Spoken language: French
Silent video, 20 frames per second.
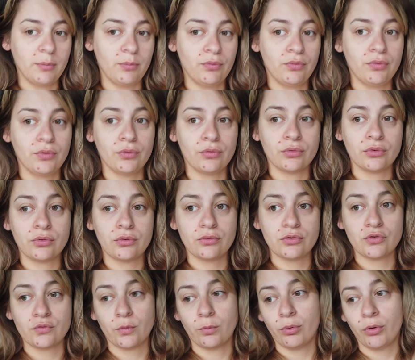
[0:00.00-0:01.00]
Et puis
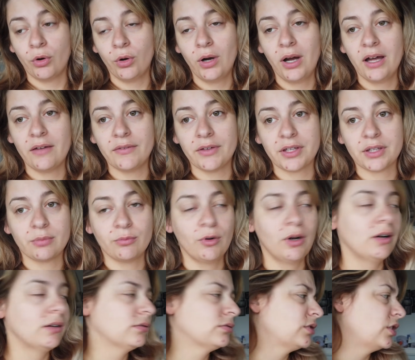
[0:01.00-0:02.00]
je vous prends avec
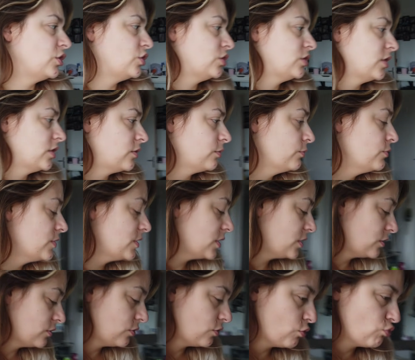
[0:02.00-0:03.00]
moi. C'est juste cette
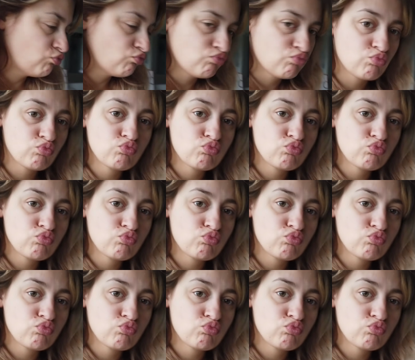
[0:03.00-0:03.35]
musique. Euh.